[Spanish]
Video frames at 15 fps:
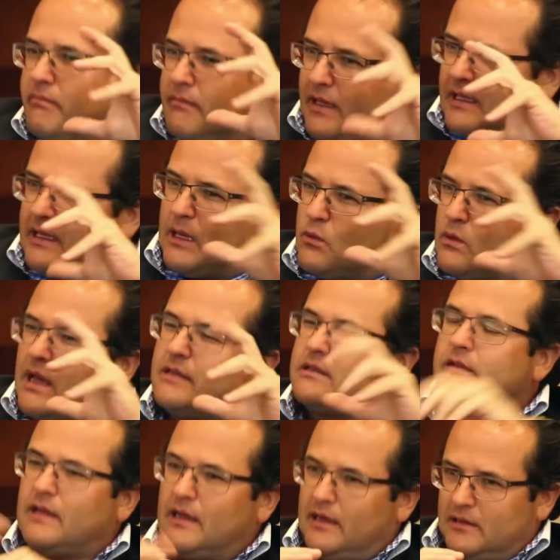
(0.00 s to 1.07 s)
que tiene una
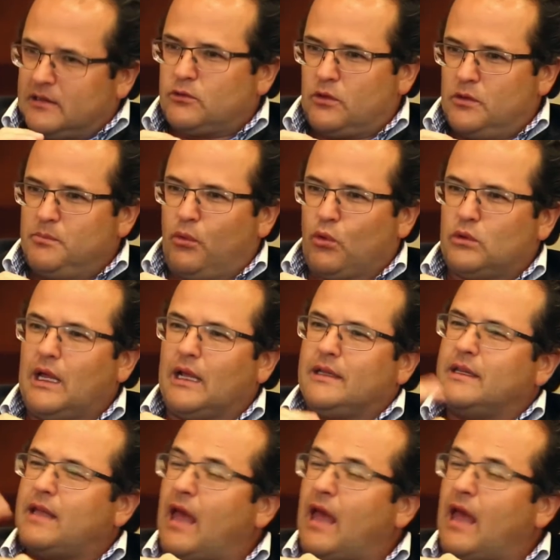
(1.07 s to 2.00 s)
desaceleración importante,